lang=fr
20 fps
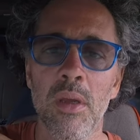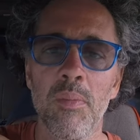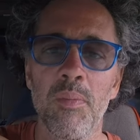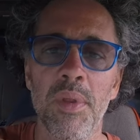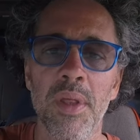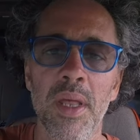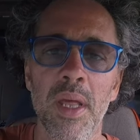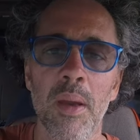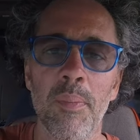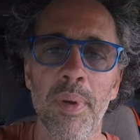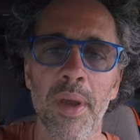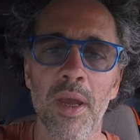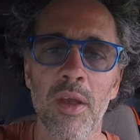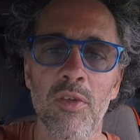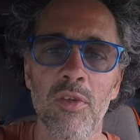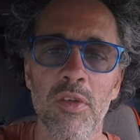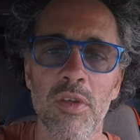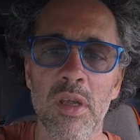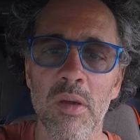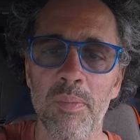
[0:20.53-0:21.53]
Puis après
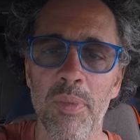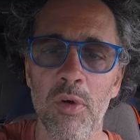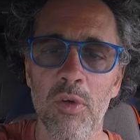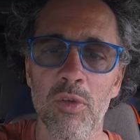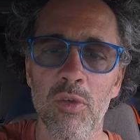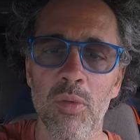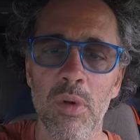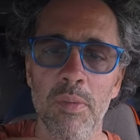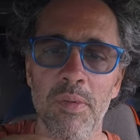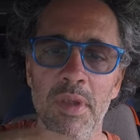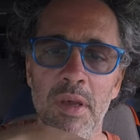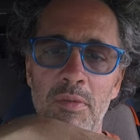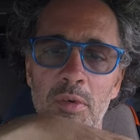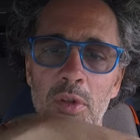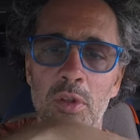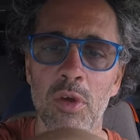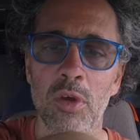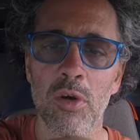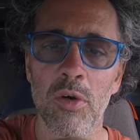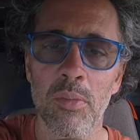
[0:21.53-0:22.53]
ça, ça passe droit, puis ça va
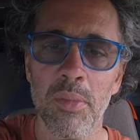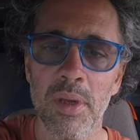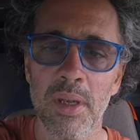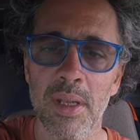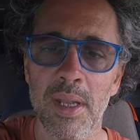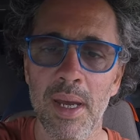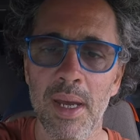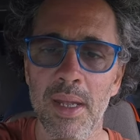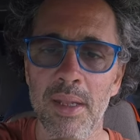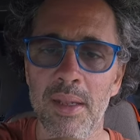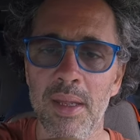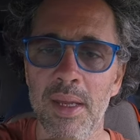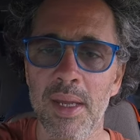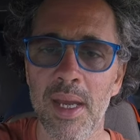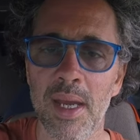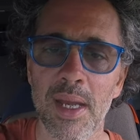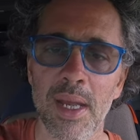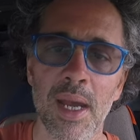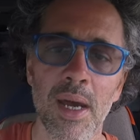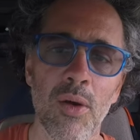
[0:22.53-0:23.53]
tomber dans le tank
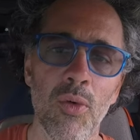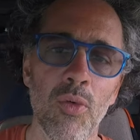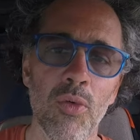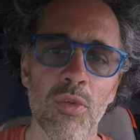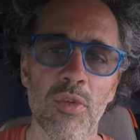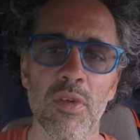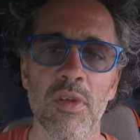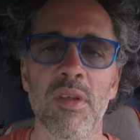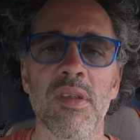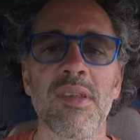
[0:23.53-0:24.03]
à gaz.